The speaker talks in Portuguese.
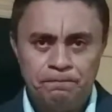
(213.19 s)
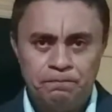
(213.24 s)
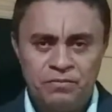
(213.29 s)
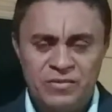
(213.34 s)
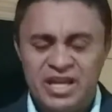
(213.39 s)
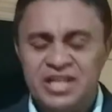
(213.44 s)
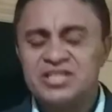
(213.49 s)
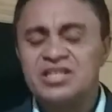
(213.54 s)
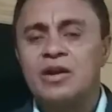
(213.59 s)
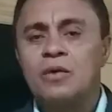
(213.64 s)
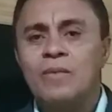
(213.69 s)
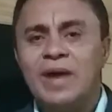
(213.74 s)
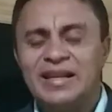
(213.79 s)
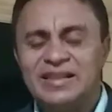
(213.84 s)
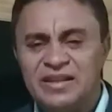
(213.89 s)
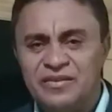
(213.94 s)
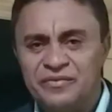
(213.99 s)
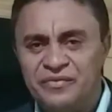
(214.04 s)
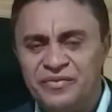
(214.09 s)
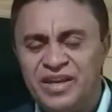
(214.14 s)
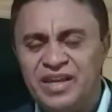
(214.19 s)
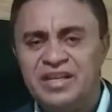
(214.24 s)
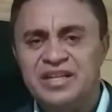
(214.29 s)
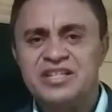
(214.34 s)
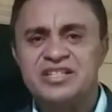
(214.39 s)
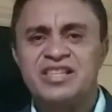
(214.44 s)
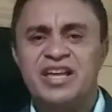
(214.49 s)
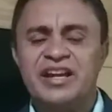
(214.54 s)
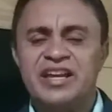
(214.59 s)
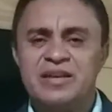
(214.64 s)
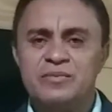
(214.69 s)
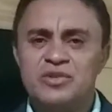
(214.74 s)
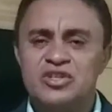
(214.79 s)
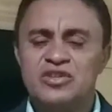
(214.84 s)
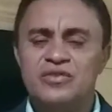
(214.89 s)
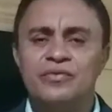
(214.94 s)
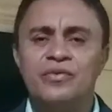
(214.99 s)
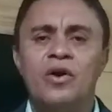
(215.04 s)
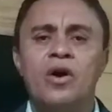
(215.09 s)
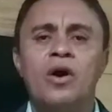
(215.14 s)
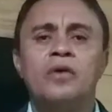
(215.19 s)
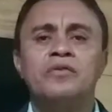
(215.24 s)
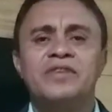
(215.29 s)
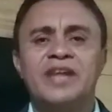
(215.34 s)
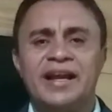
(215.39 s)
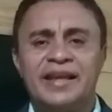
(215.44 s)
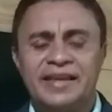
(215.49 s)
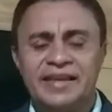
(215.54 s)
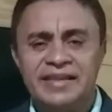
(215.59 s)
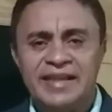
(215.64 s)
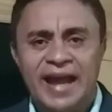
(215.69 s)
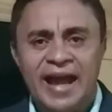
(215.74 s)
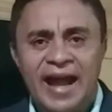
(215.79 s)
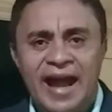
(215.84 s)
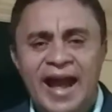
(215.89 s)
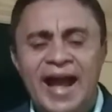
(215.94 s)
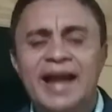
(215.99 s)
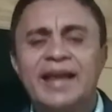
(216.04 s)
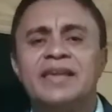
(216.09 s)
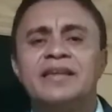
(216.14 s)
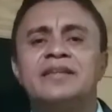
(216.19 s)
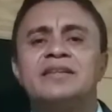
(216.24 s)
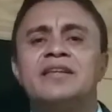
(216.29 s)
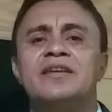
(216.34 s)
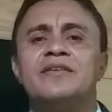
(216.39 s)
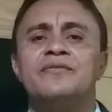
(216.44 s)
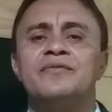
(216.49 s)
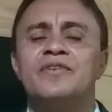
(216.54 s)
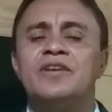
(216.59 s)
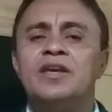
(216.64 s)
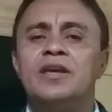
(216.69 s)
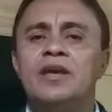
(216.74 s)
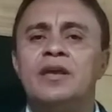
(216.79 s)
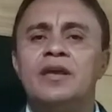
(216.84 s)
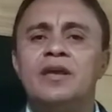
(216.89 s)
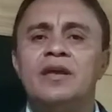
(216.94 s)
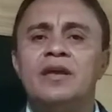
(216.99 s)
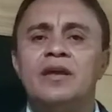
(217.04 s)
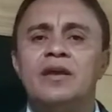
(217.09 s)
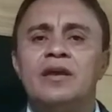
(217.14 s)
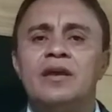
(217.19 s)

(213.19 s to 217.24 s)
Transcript: Nesta quarta-feira estaremos de volta aqui na RAC TV